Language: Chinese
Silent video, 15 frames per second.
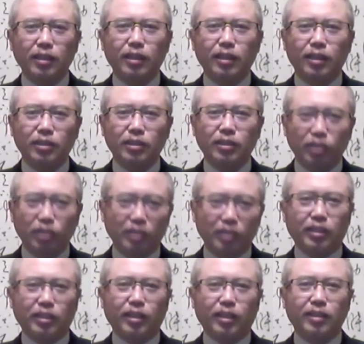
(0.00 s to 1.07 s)
呃，节
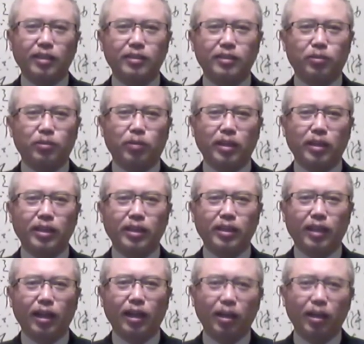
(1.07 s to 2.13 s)
省的这种皇帝
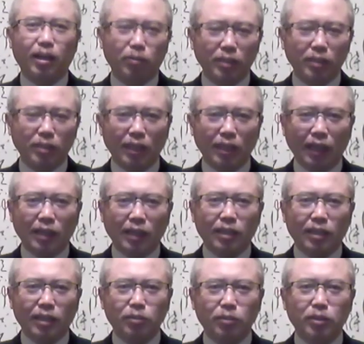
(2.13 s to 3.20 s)
啊，汉文帝啊，
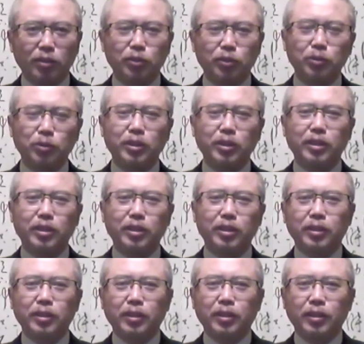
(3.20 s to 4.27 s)
他说要修一个
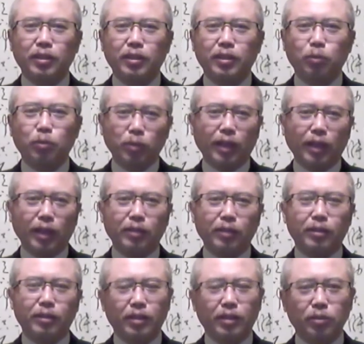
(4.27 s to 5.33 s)
呃宫殿，
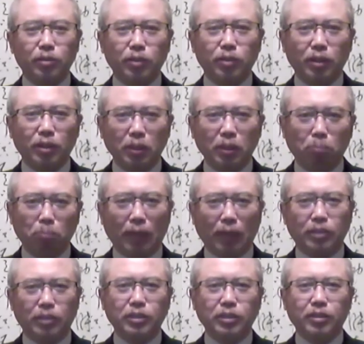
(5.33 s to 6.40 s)
人家说要一百
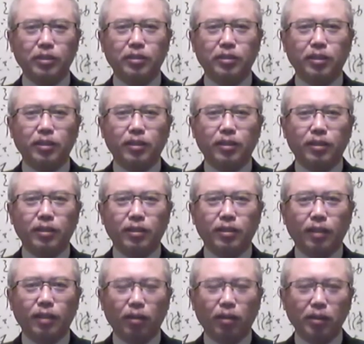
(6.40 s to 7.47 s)
金，
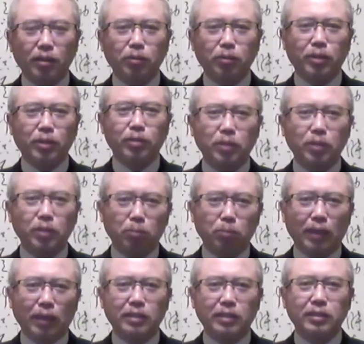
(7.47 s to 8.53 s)
后来一问一
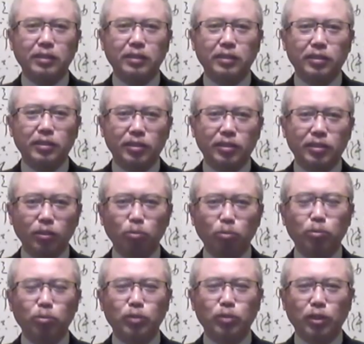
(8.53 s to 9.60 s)
百金是十
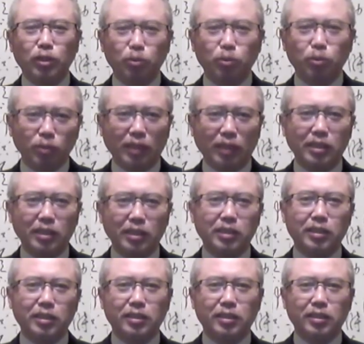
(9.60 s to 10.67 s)
户这个中产阶级
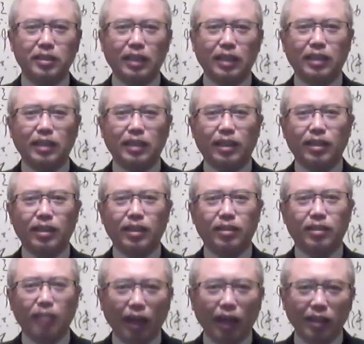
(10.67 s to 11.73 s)
的这个财产，他
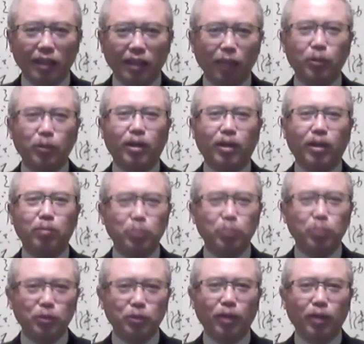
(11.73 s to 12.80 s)
说啊太贵了，不
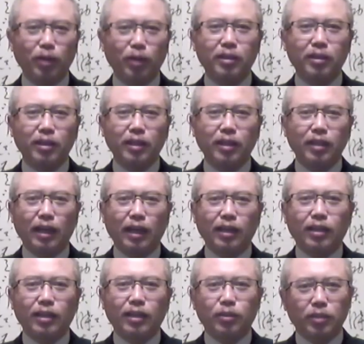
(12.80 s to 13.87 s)
修了啊，
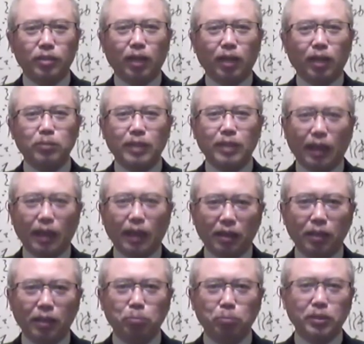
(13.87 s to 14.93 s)
所以他们这两个人
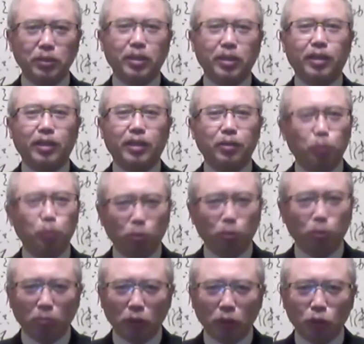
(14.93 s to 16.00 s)
呢不折腾，与
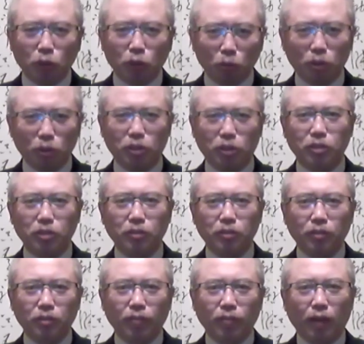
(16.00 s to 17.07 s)
民休息
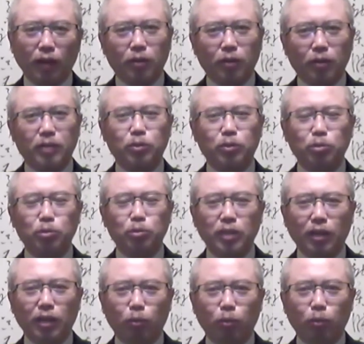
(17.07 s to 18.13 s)
啊，后来就出现
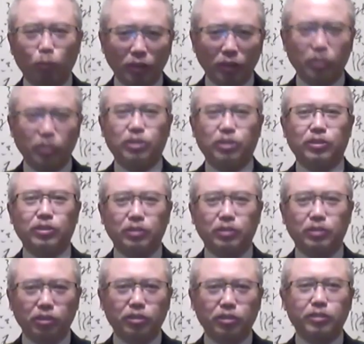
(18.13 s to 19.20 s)
了文景
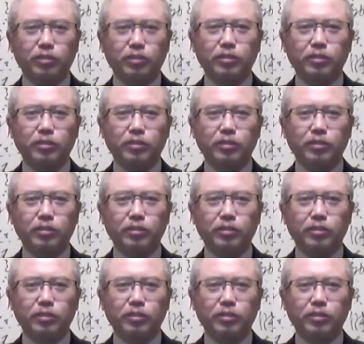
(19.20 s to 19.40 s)
之治。